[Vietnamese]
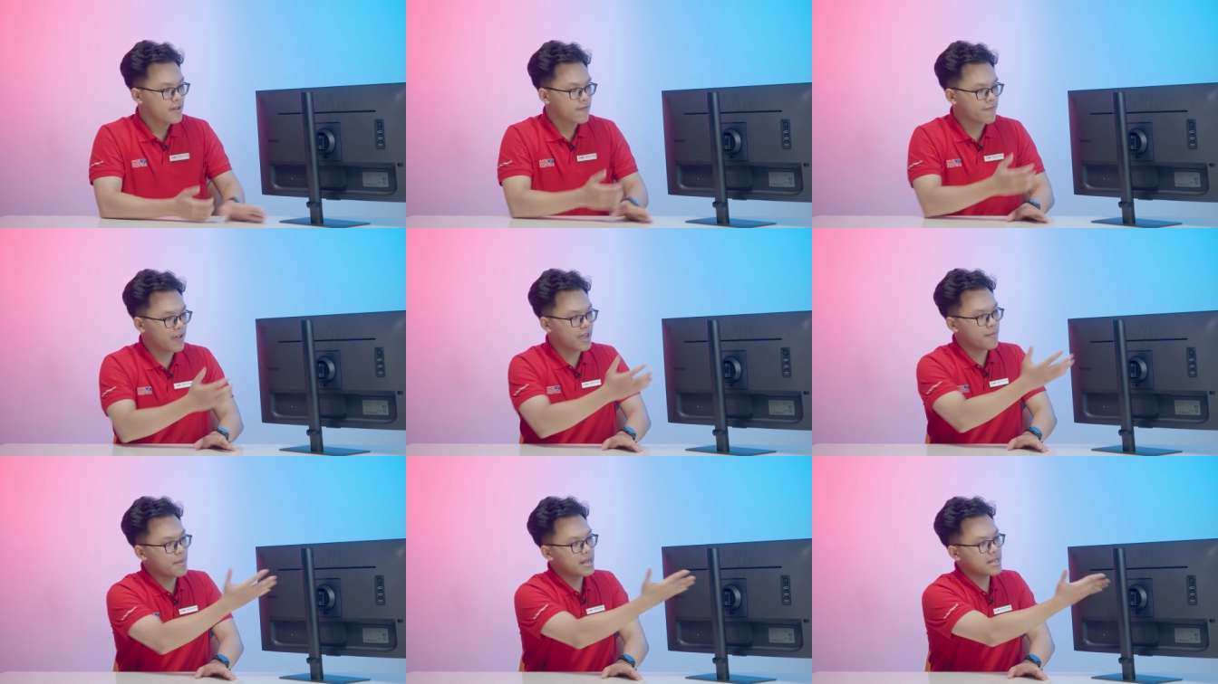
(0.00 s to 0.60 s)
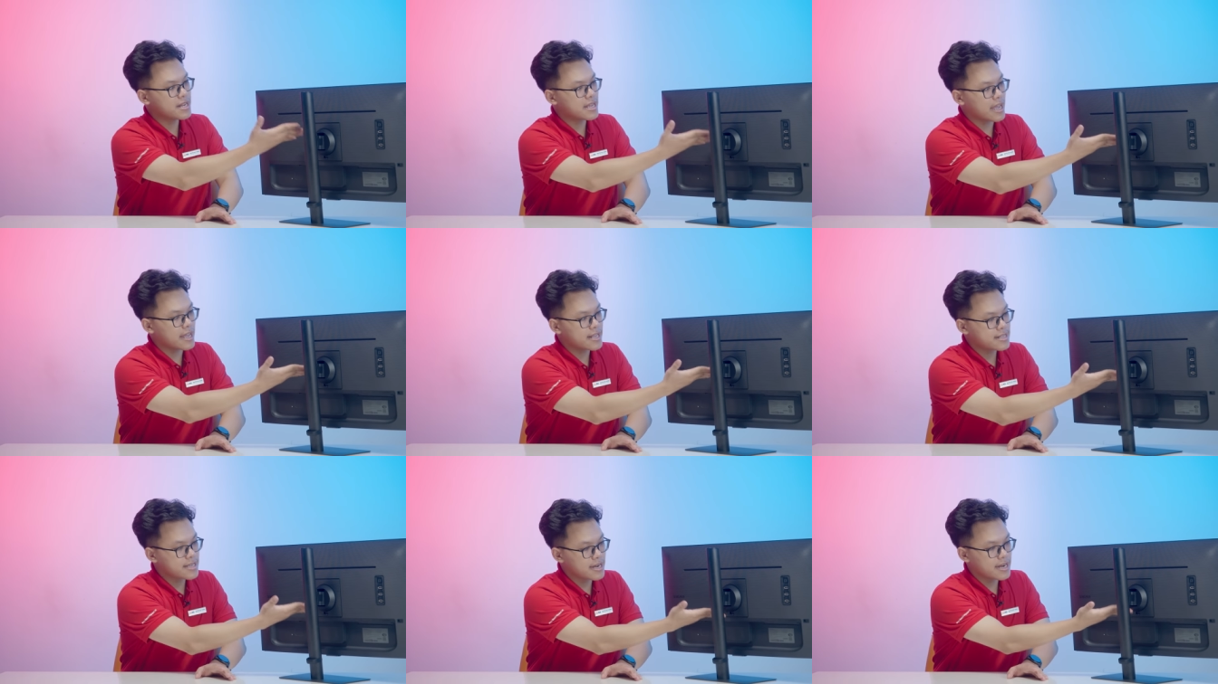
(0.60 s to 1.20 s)
Về bên
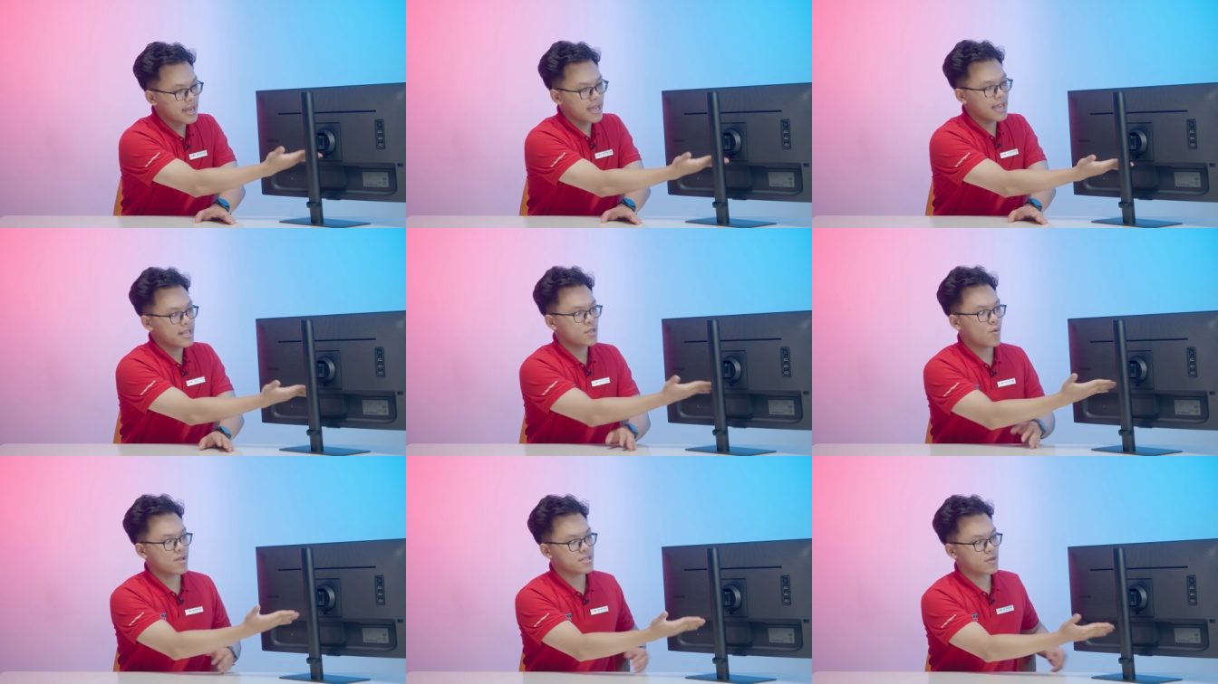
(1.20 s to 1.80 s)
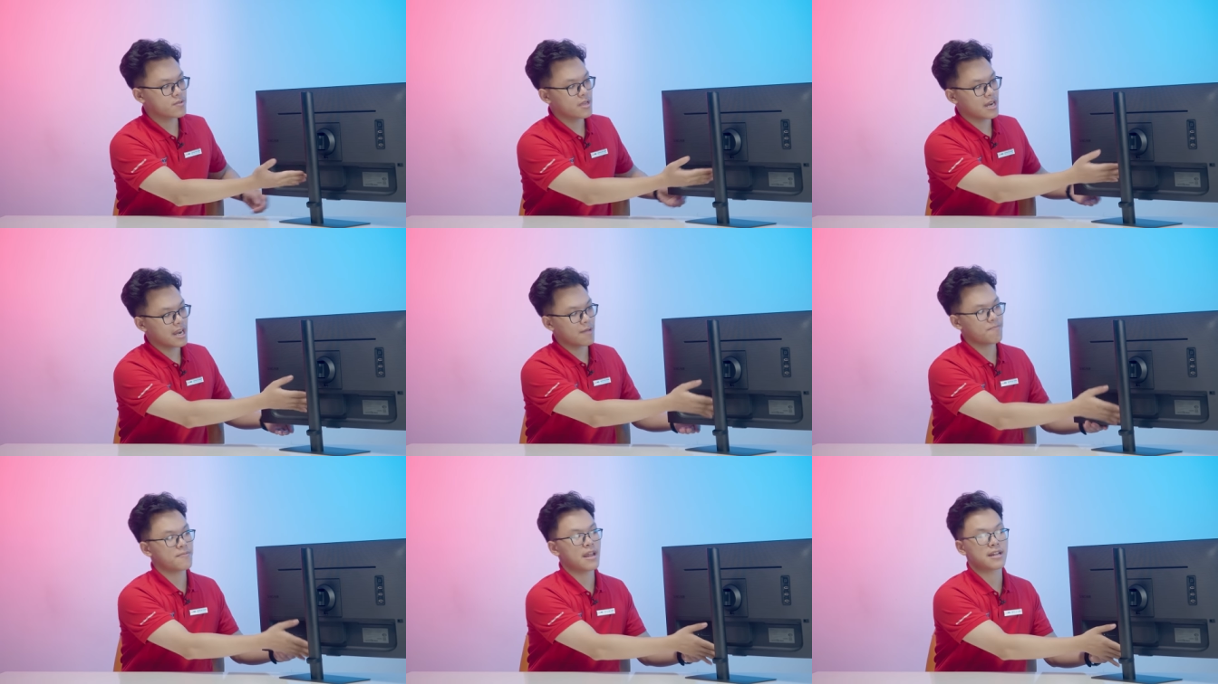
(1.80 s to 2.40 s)
cái chân đế chúng ta sẽ có thể
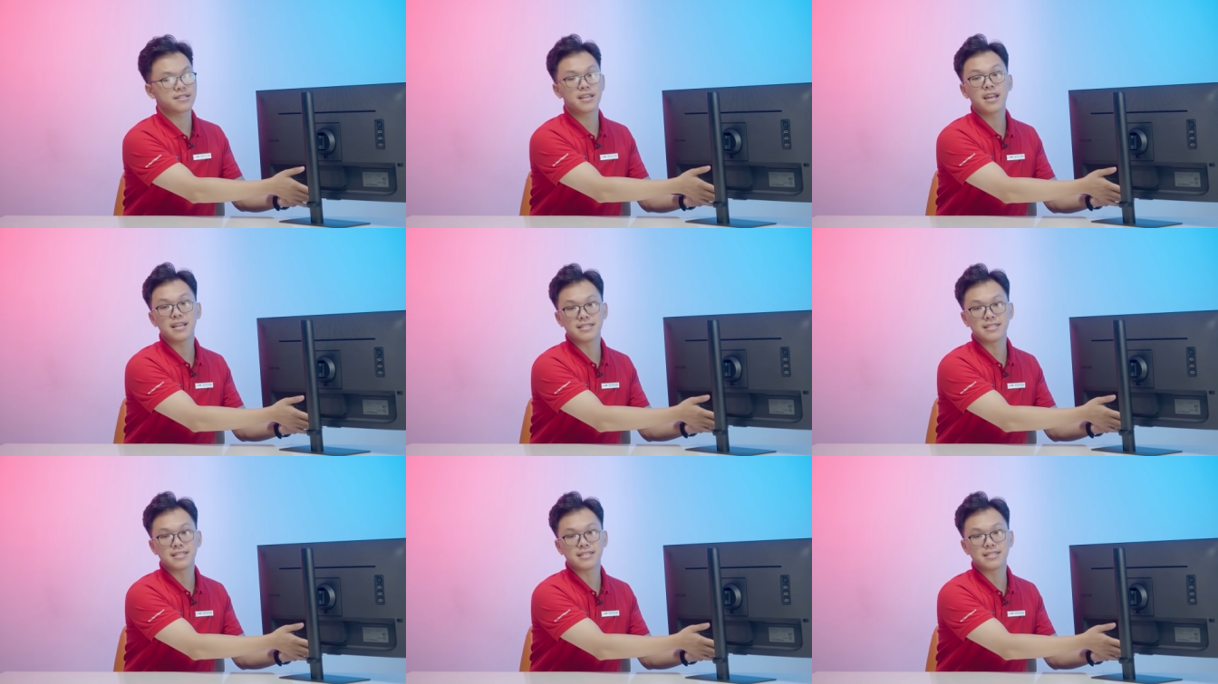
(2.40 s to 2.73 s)
lắp đặt rất